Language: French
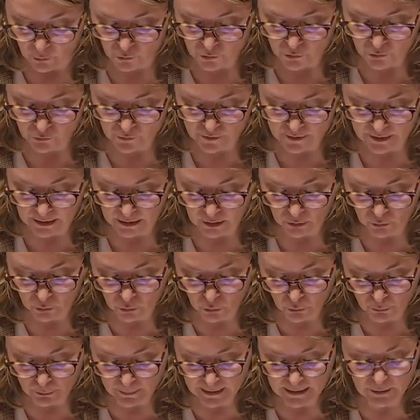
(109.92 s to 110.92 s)
a recensé
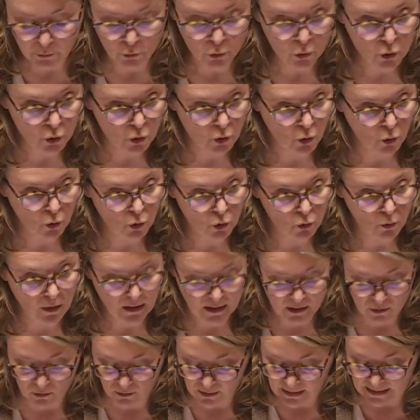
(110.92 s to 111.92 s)

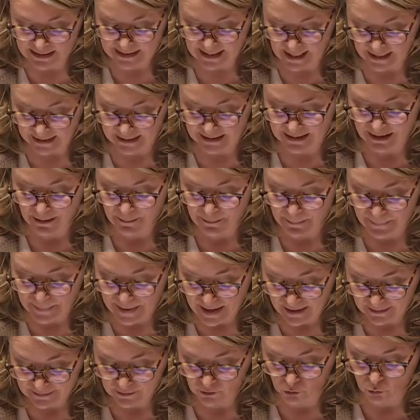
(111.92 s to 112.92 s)
2265
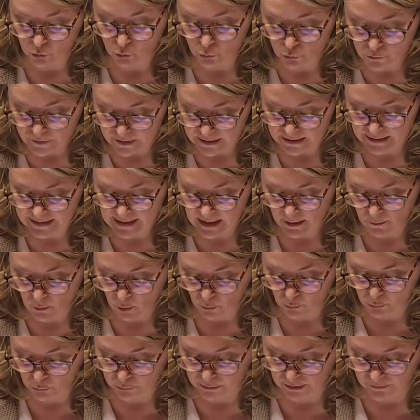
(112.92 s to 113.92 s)
plaintes ou
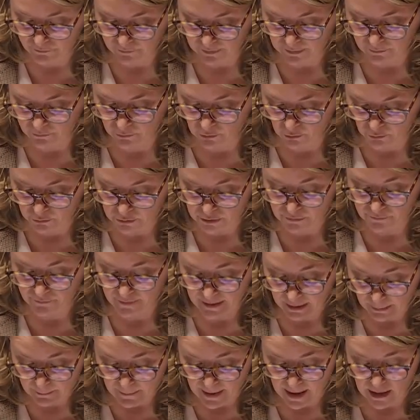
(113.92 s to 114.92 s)
signalements pour des faits de violence
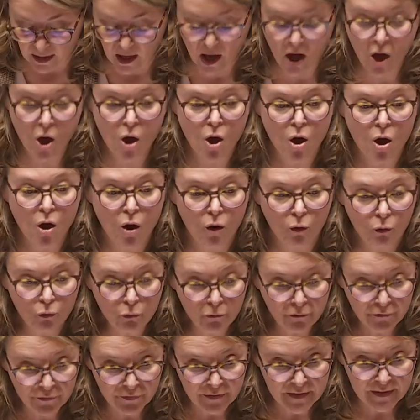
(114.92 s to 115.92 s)
verbale
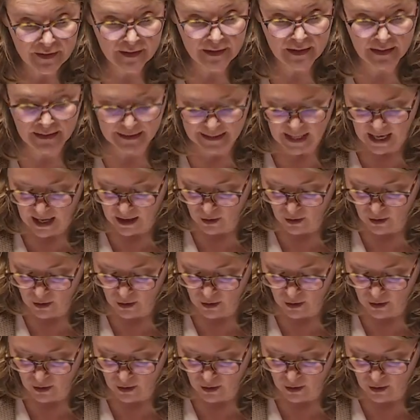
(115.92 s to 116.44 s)
ou physique